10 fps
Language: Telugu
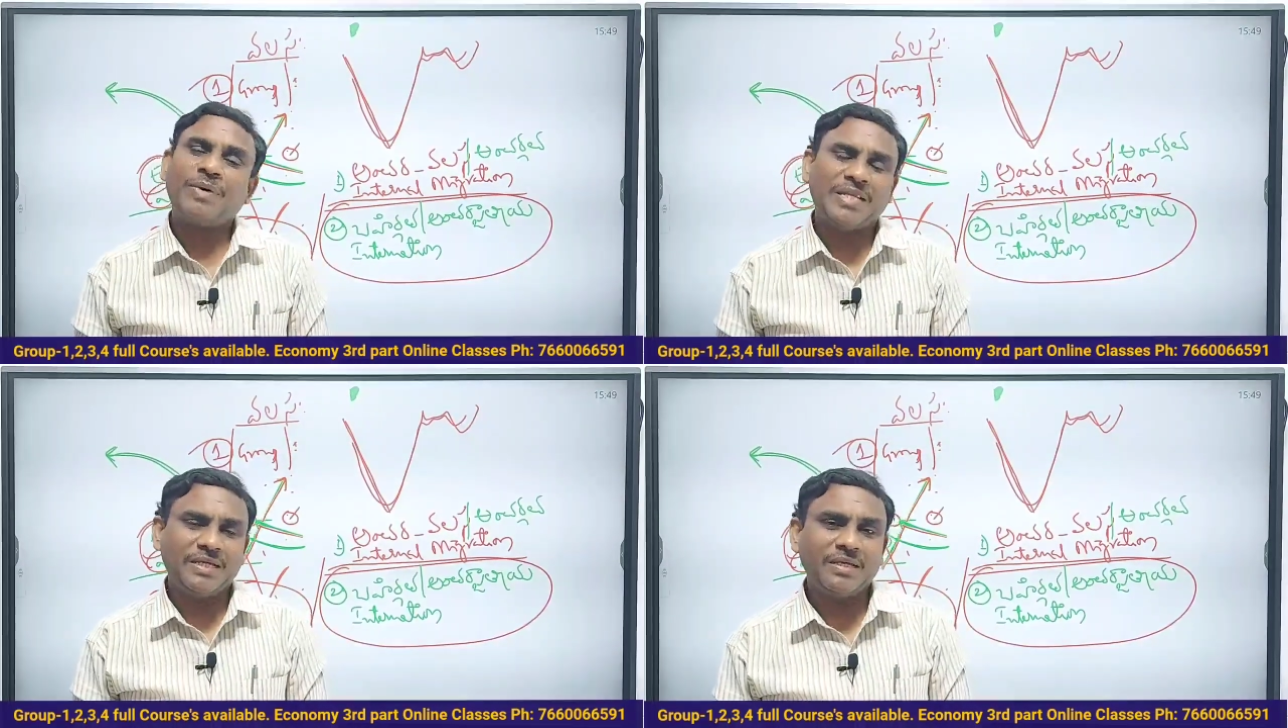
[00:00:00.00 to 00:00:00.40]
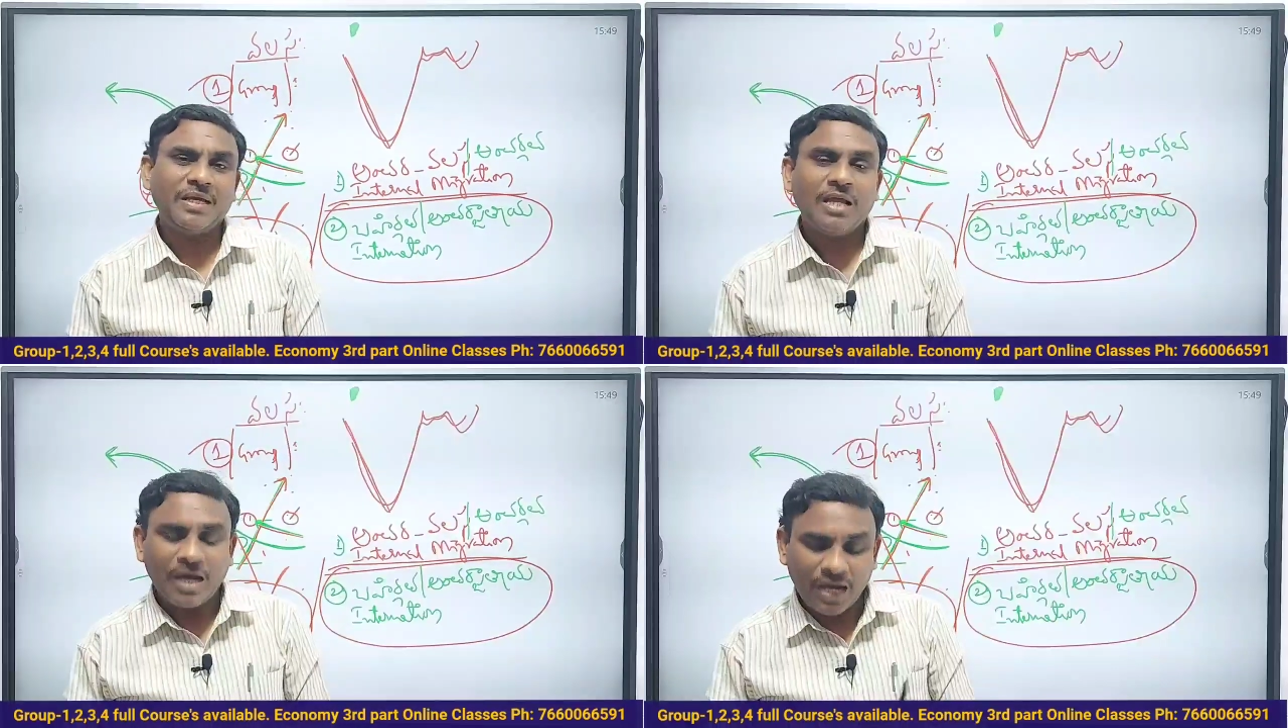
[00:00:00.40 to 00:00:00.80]
మరి
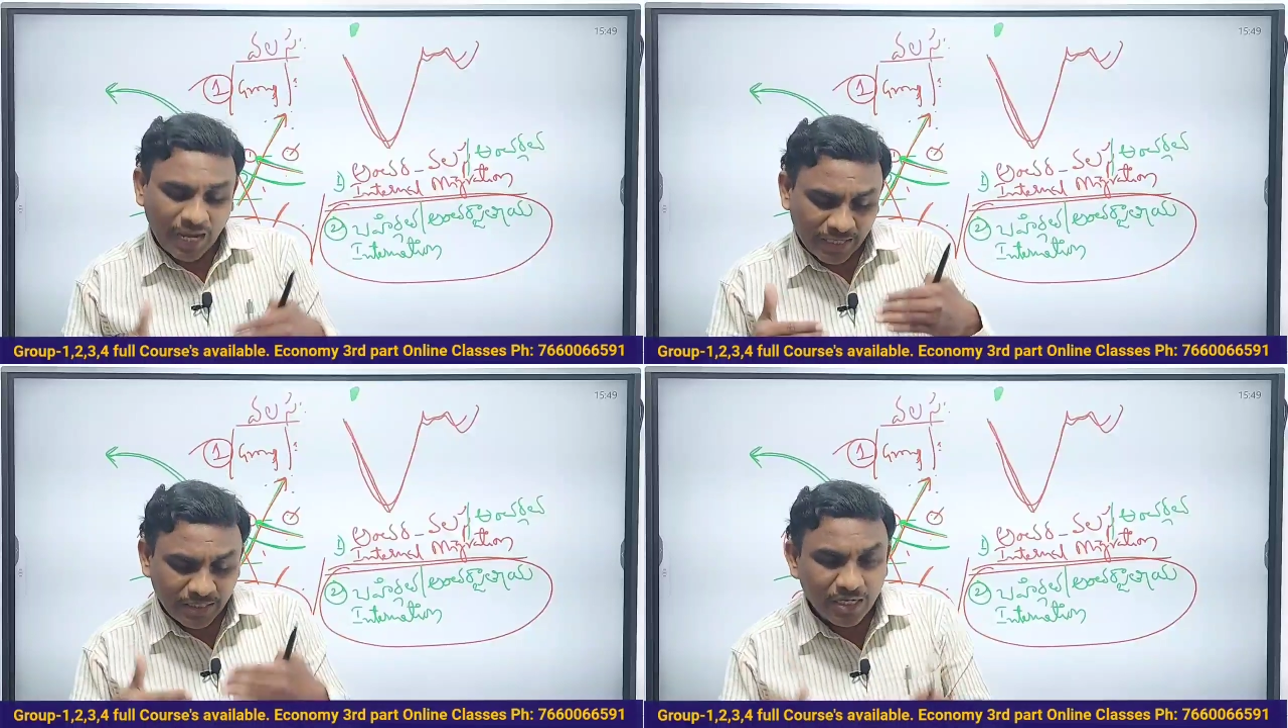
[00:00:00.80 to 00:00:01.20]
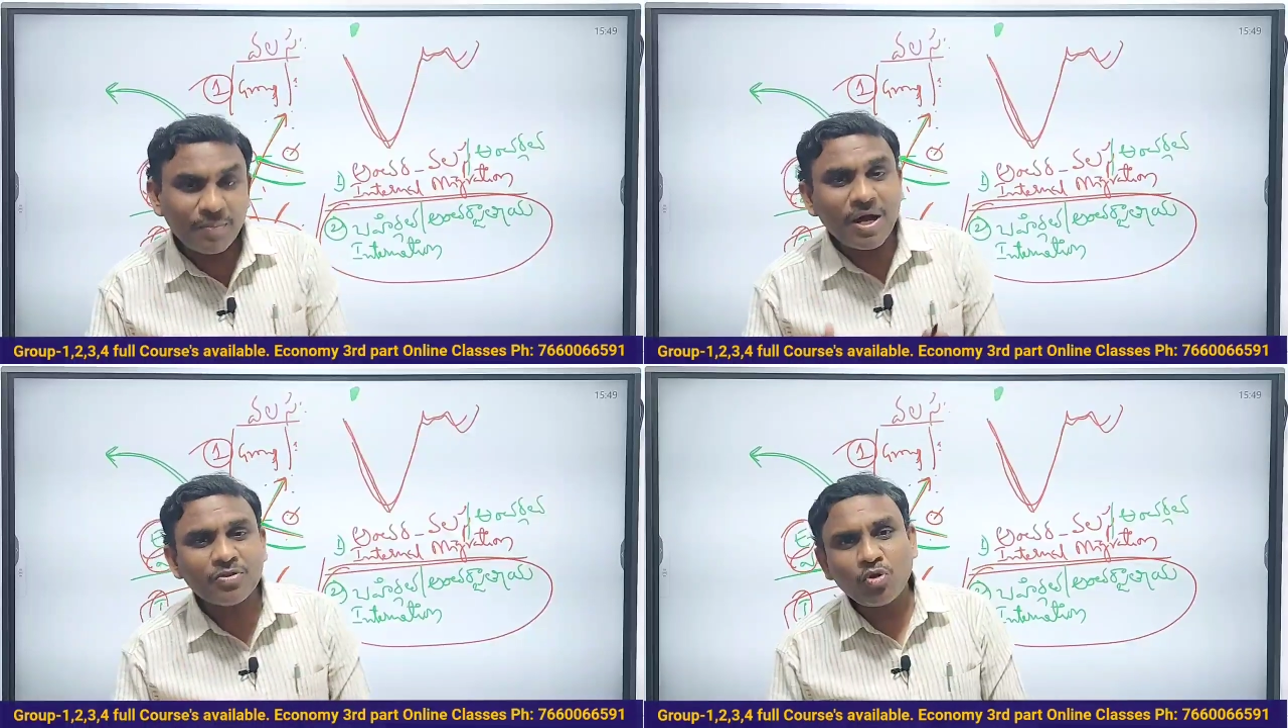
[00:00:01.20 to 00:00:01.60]

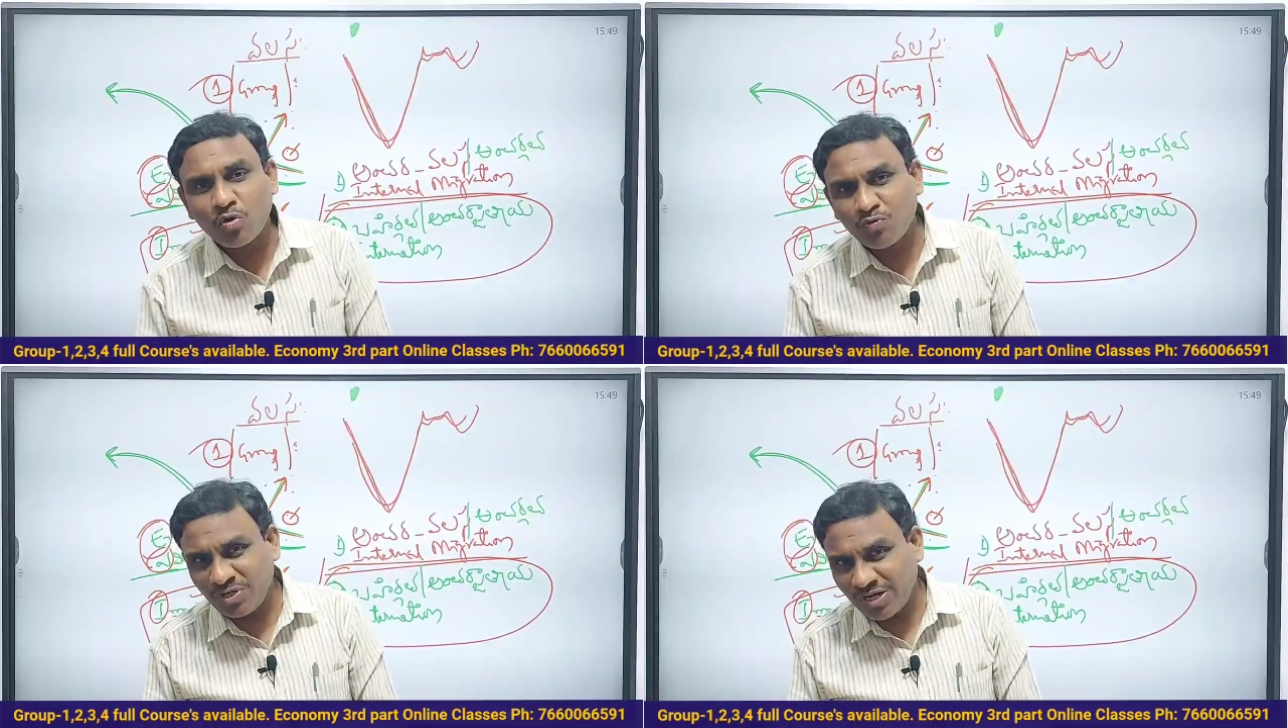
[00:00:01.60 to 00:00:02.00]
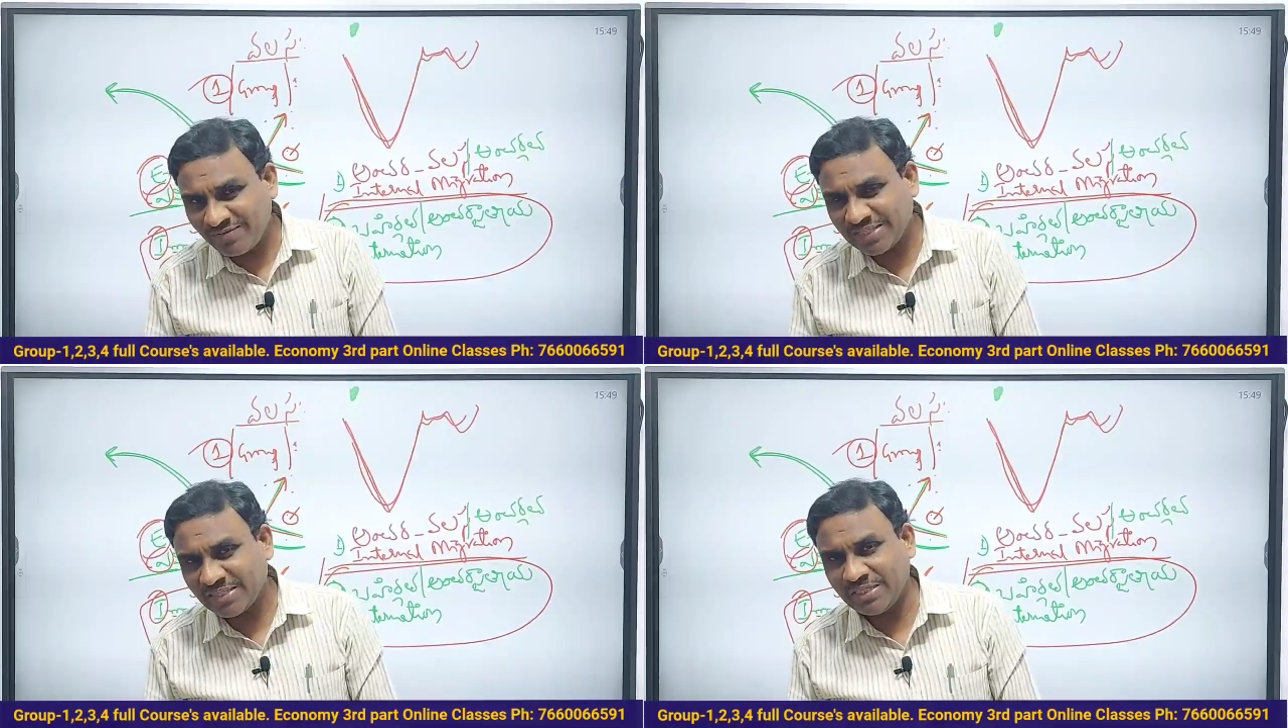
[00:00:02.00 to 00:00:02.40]
హైదరాబాదులో ఉన్న
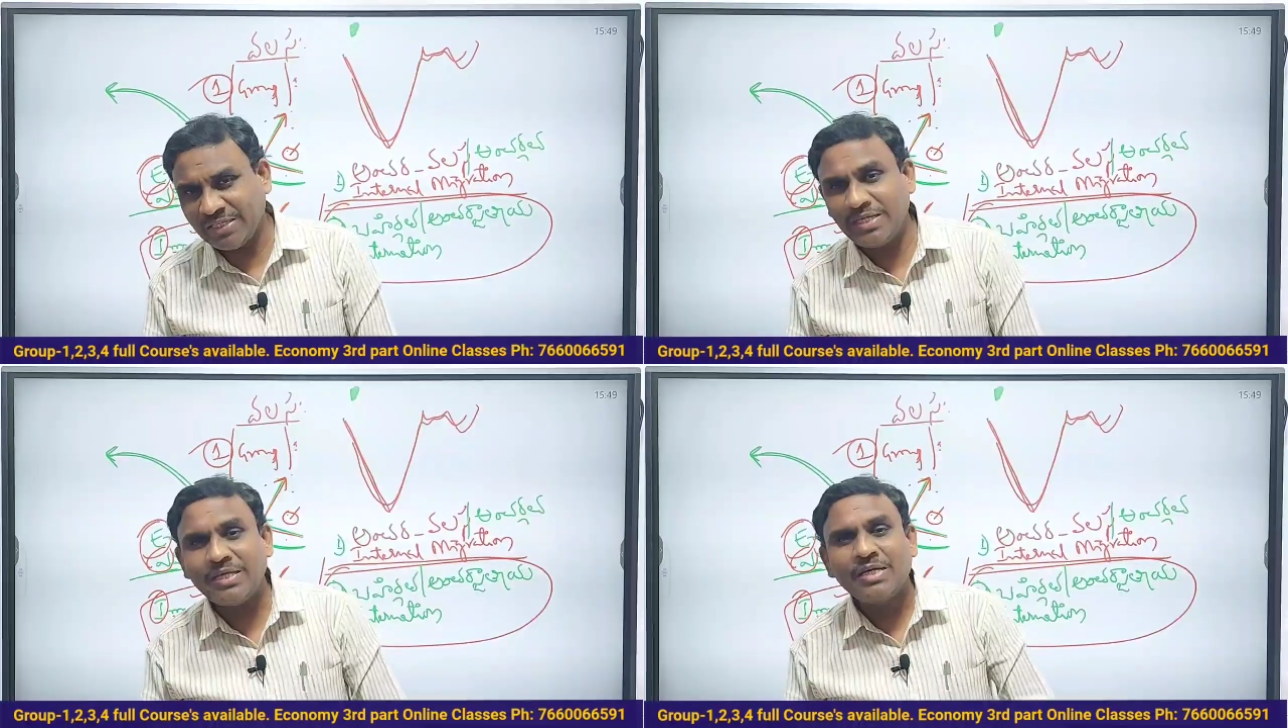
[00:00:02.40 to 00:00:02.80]
వ్యక్తి